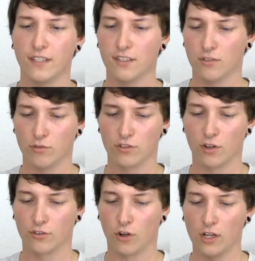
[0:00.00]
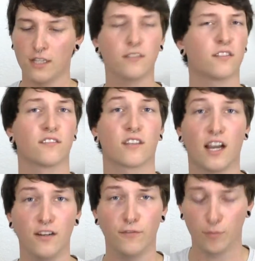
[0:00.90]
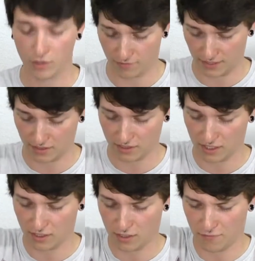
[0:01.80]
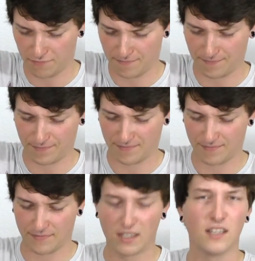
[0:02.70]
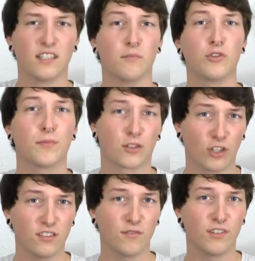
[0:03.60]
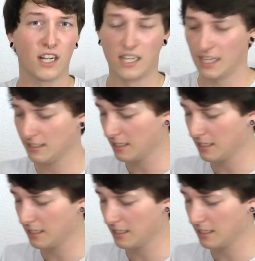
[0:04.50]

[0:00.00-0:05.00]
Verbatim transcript: Wasserdose aus Holland, da sind keine 25 Cent drauf. Die muss man trotzdem wieder leer